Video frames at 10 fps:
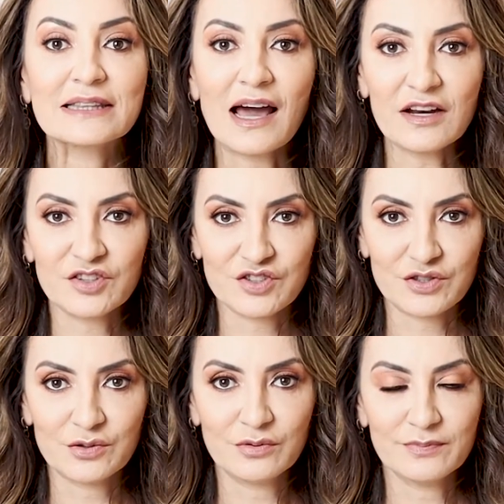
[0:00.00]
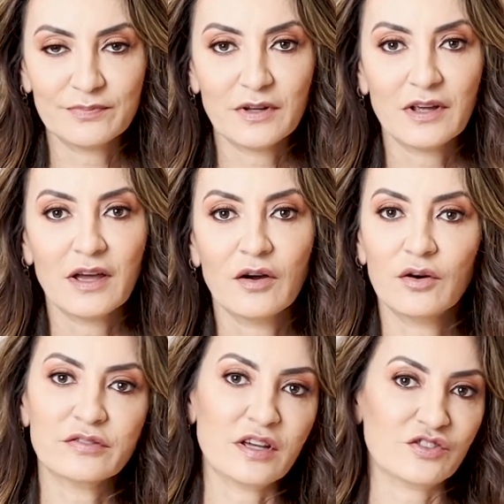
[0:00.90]
tardio,
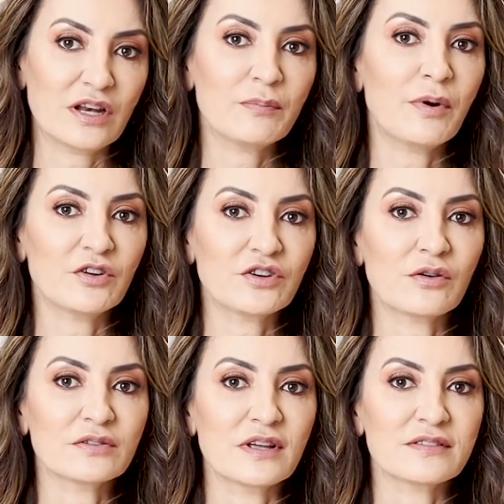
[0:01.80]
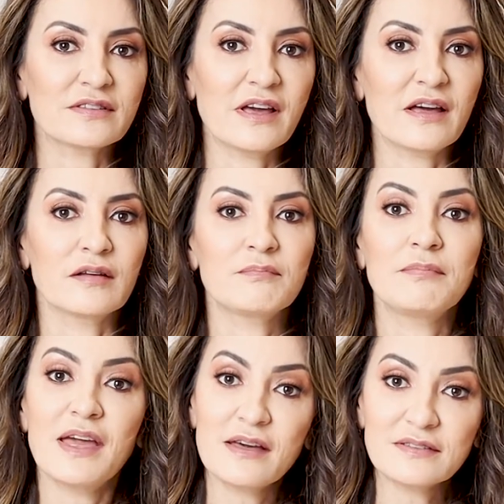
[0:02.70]
ou seja, ele pode acontecer
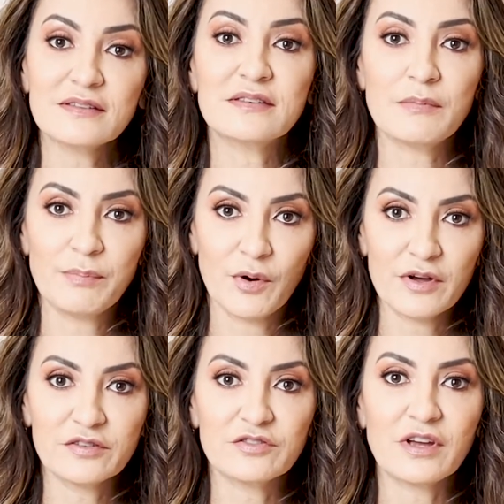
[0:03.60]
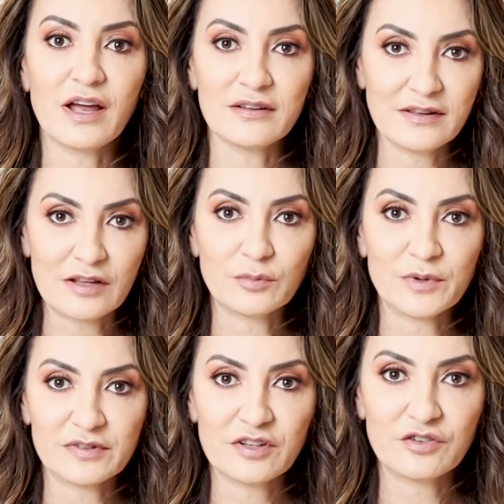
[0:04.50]
meses depois de realizado o
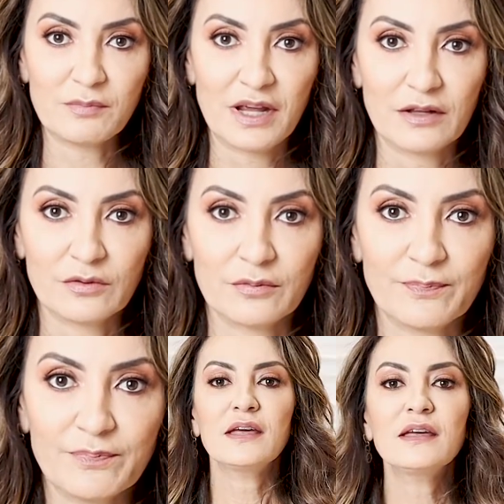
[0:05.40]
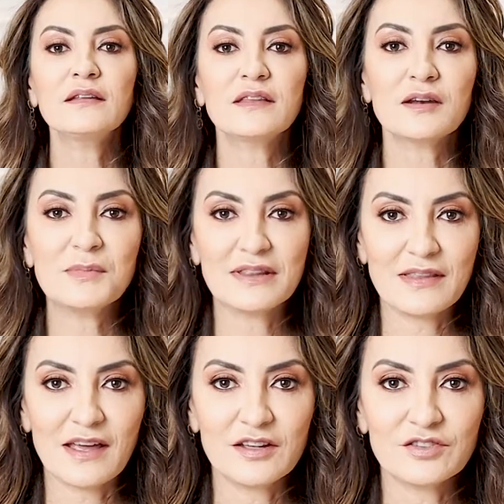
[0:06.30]
procedimento,
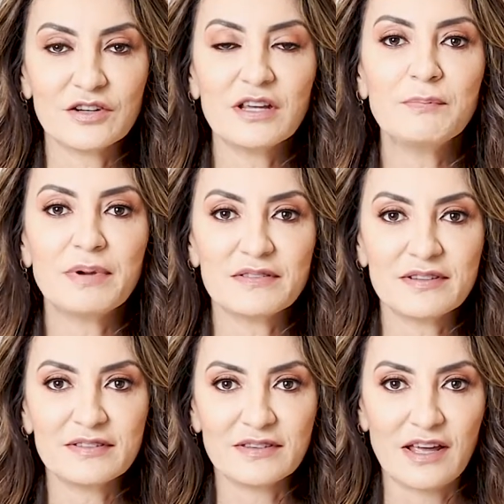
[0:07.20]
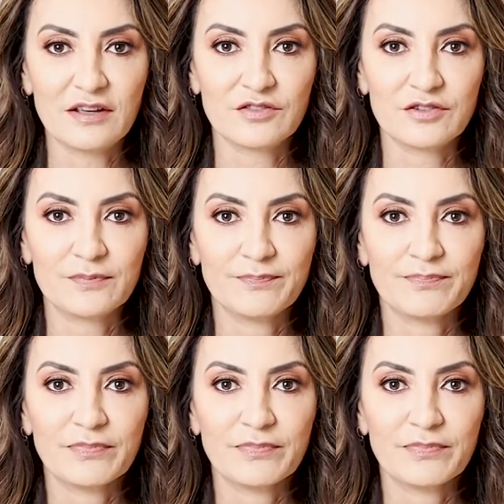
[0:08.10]
intermitente e persistente.